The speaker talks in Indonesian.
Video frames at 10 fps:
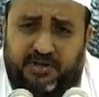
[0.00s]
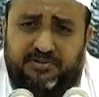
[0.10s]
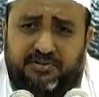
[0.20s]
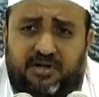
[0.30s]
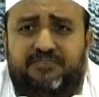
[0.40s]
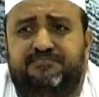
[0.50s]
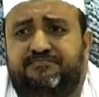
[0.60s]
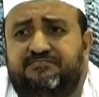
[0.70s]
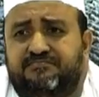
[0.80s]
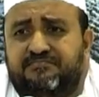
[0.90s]
Allah
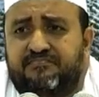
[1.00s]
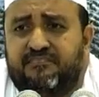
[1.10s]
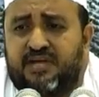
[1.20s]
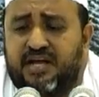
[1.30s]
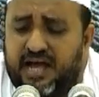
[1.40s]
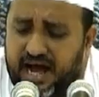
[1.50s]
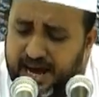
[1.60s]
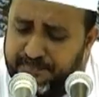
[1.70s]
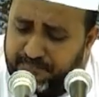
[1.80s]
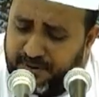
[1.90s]

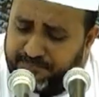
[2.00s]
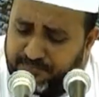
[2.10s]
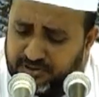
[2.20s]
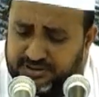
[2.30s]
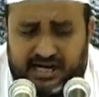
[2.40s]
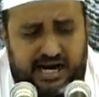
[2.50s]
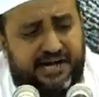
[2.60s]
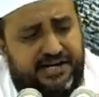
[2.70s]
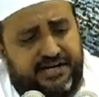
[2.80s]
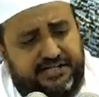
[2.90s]
apapun yang
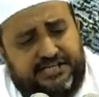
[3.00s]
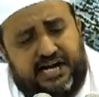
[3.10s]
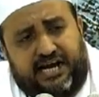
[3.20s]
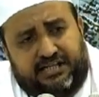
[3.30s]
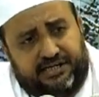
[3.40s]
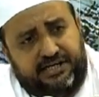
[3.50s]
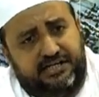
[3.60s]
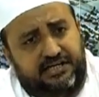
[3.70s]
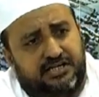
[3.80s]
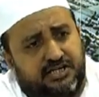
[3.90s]
ada di jagat
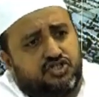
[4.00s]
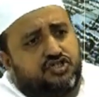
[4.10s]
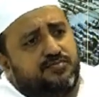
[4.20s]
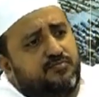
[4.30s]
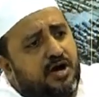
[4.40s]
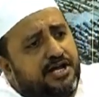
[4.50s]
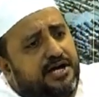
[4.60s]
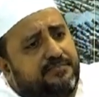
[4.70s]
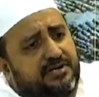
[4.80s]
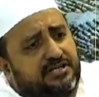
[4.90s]
ini
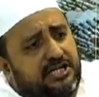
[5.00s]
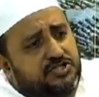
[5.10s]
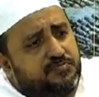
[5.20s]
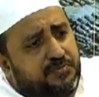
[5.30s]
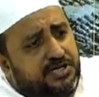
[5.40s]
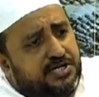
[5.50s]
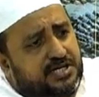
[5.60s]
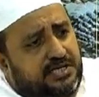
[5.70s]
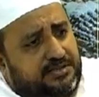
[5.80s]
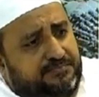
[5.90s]
semuanya
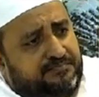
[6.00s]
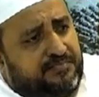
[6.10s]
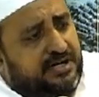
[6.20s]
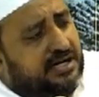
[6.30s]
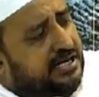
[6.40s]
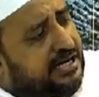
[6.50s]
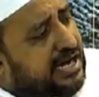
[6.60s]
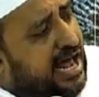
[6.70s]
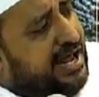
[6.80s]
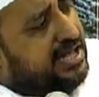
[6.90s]
bertasbih
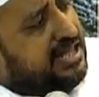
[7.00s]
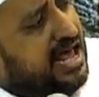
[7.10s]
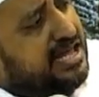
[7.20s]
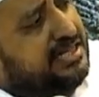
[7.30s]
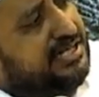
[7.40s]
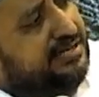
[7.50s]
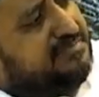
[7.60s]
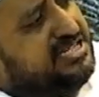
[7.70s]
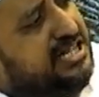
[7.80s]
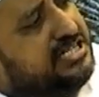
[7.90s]
dan ayat-ayat yang
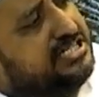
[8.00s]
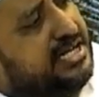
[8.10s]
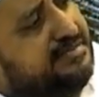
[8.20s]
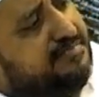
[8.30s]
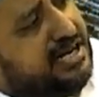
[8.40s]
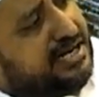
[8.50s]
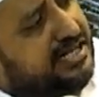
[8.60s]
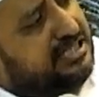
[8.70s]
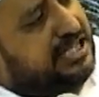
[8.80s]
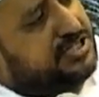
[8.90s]
menjelaskan
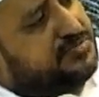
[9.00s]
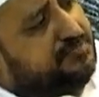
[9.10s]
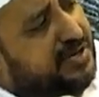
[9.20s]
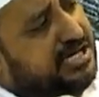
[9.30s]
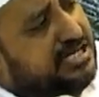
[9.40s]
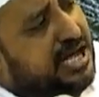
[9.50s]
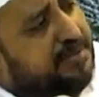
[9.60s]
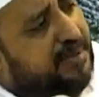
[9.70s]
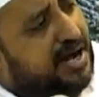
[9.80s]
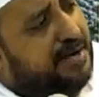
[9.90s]
mengenai
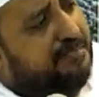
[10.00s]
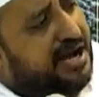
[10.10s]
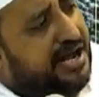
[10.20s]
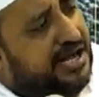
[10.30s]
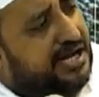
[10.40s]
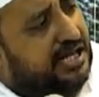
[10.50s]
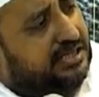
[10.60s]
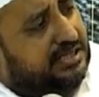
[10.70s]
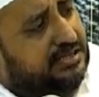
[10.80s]
tasbihnya para malaikat